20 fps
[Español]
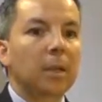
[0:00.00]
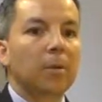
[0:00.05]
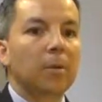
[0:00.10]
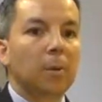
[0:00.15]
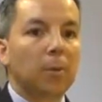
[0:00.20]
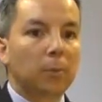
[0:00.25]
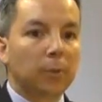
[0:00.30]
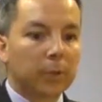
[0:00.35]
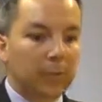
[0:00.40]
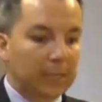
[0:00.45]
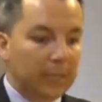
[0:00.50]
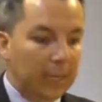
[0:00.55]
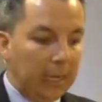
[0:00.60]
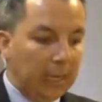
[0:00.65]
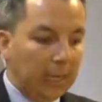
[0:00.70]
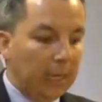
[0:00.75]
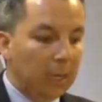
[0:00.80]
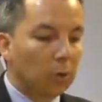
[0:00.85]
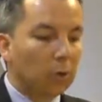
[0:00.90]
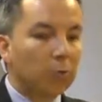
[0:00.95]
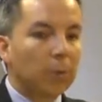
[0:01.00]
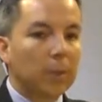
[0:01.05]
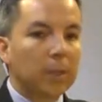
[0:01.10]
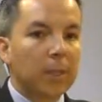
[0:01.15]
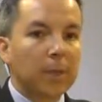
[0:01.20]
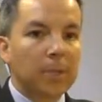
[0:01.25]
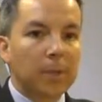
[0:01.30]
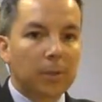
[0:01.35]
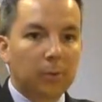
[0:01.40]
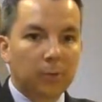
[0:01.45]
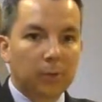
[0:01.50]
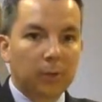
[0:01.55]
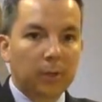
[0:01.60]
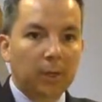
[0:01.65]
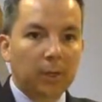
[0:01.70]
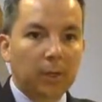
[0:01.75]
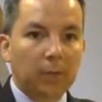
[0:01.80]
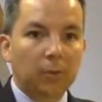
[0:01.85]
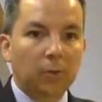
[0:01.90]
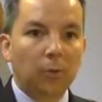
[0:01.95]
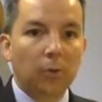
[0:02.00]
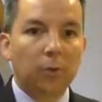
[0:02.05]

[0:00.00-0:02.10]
vamos a seguir los mandamientos de Cristo.